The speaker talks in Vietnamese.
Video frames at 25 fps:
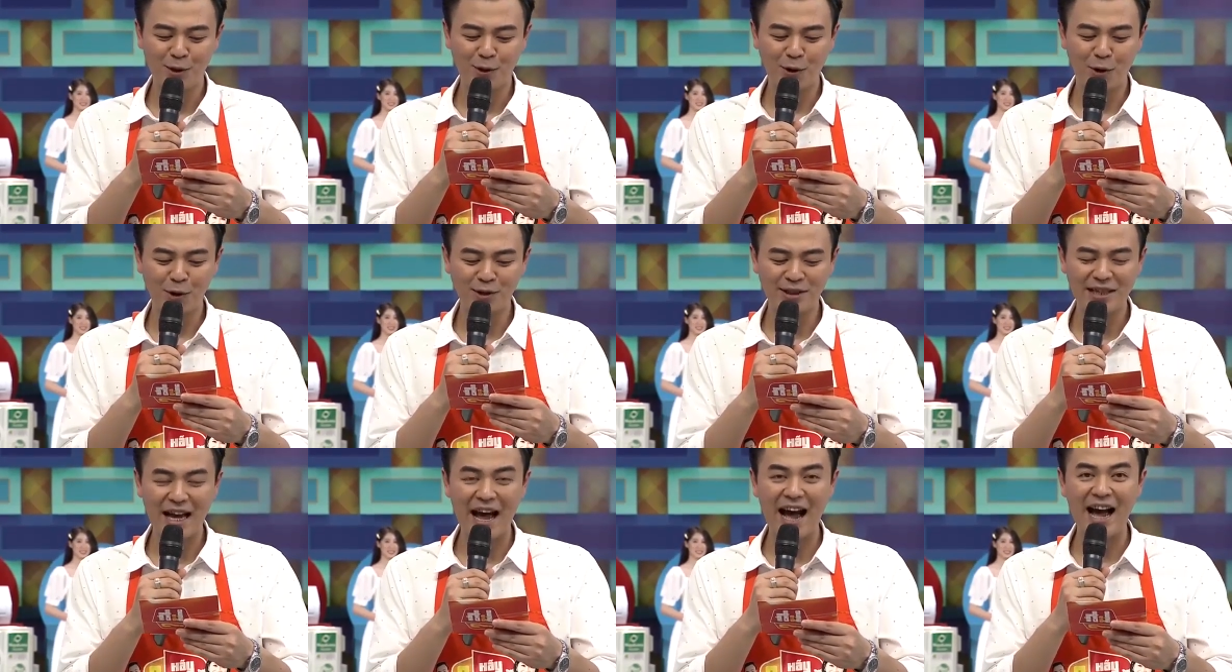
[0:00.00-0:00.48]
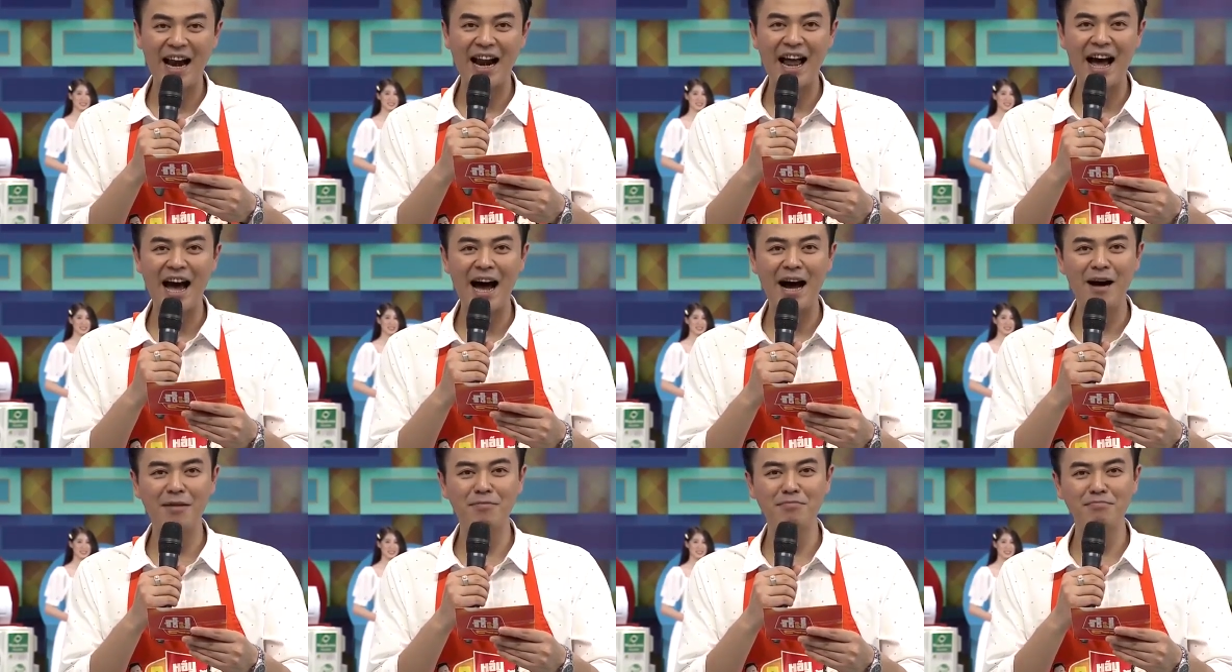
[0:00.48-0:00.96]
có giá
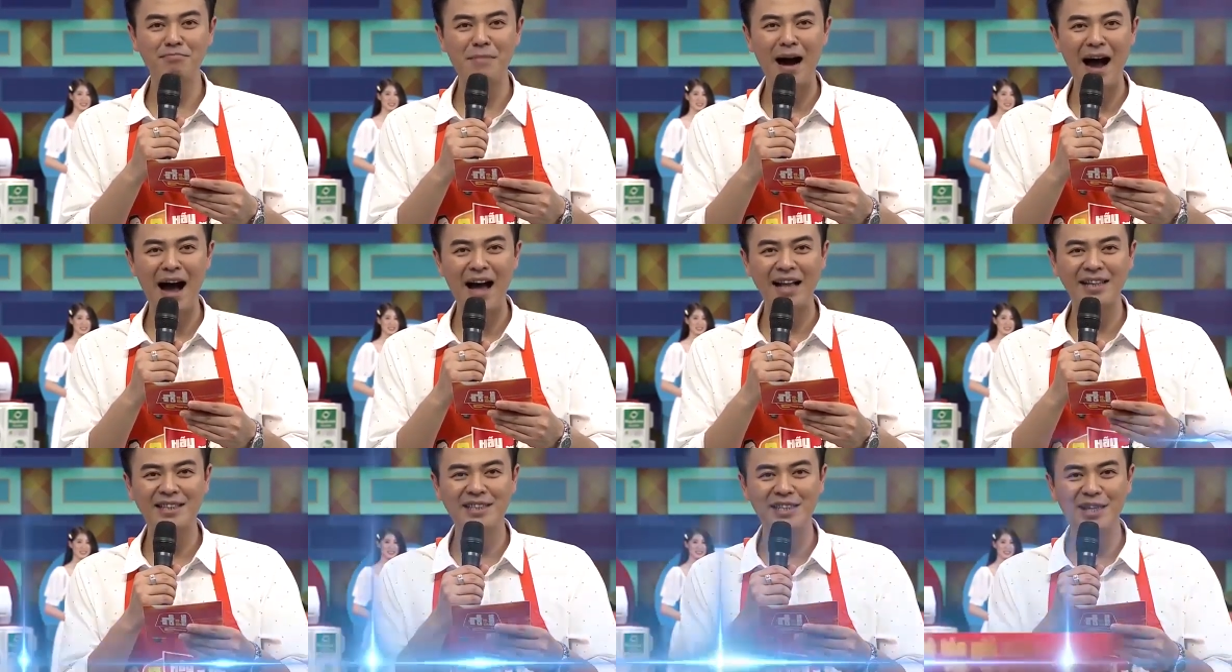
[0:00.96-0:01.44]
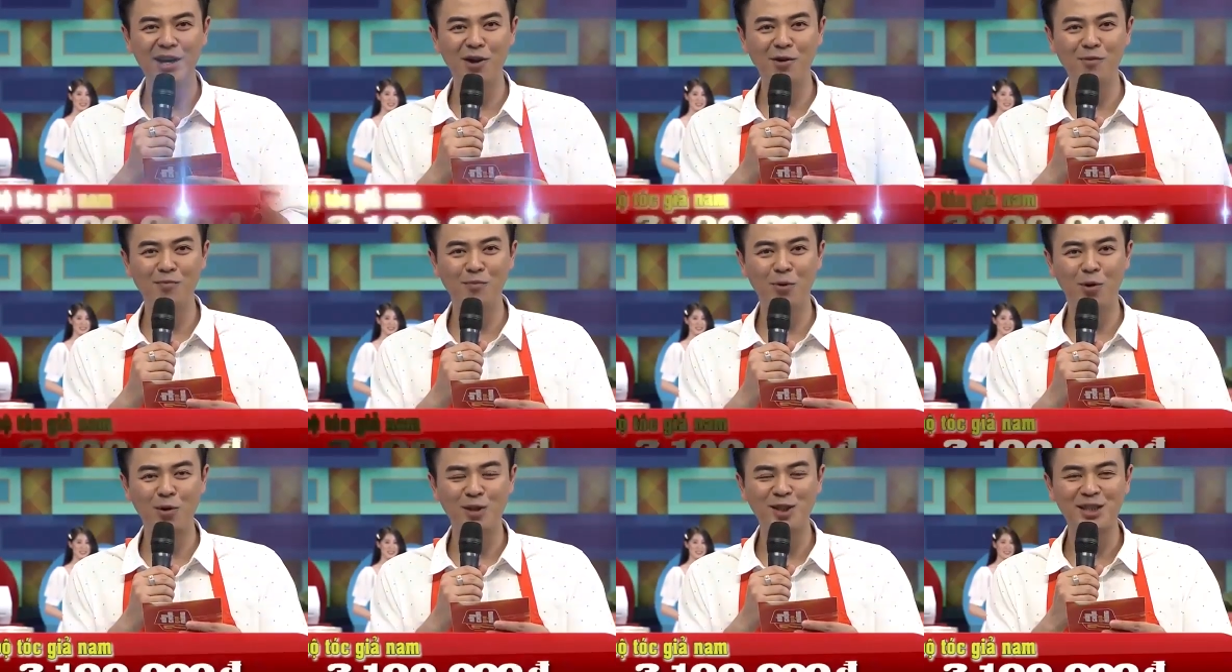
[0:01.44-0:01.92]
là
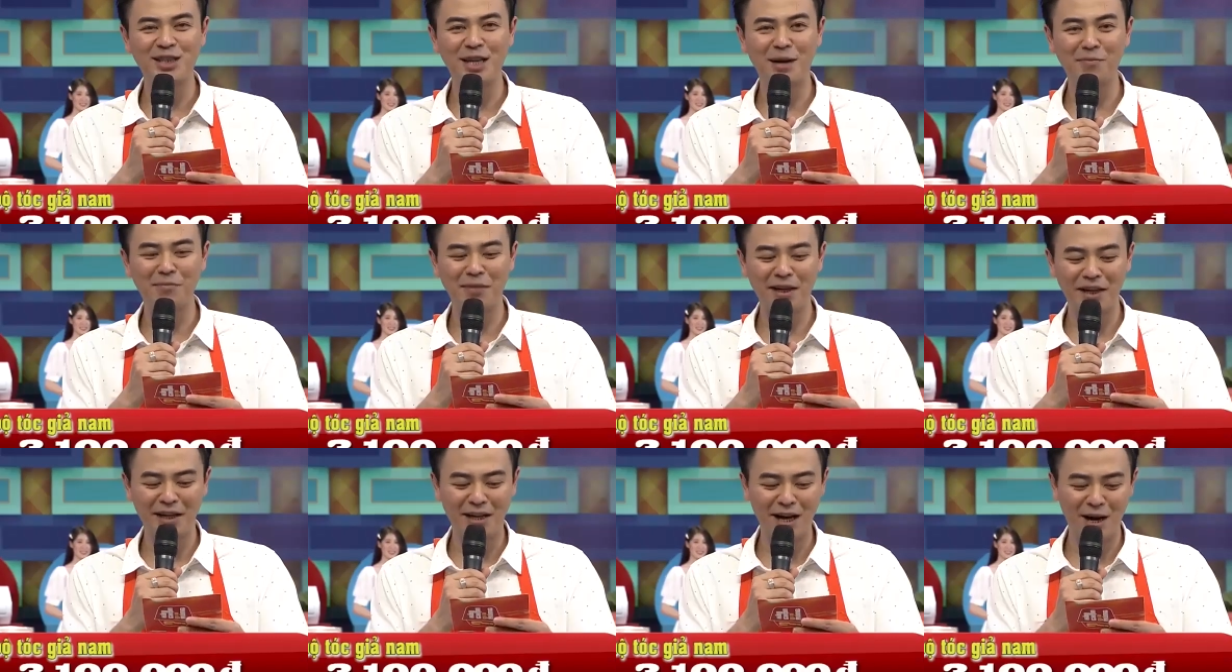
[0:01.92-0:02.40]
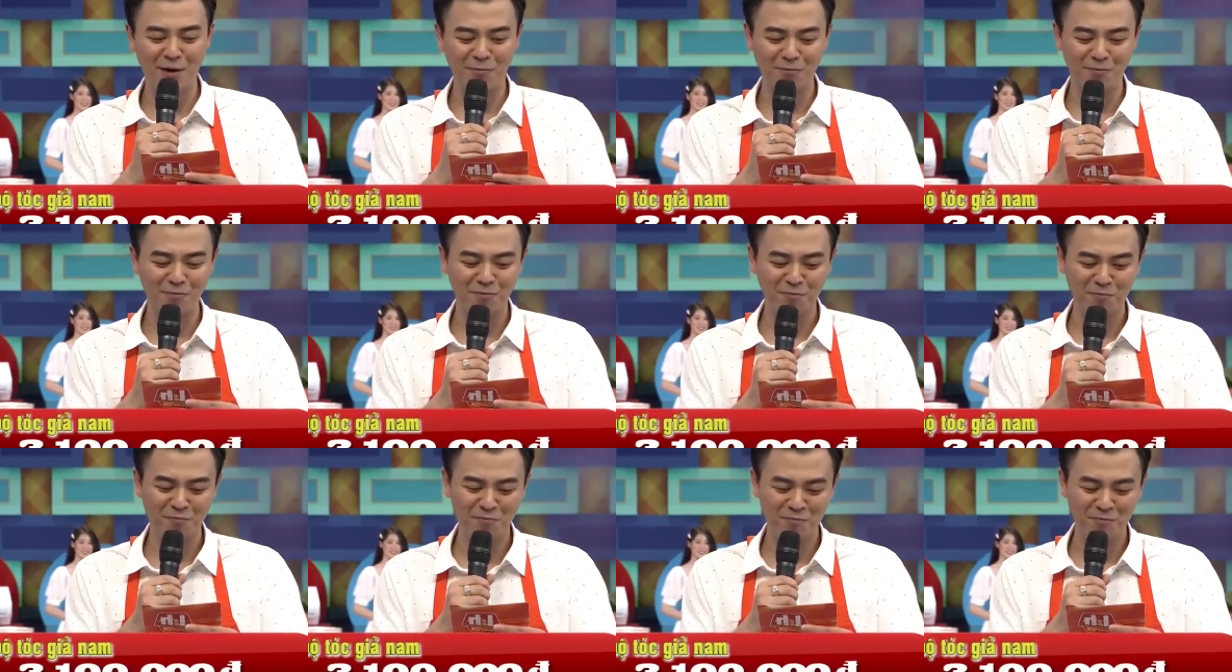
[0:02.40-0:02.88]
3.100.000 đồng.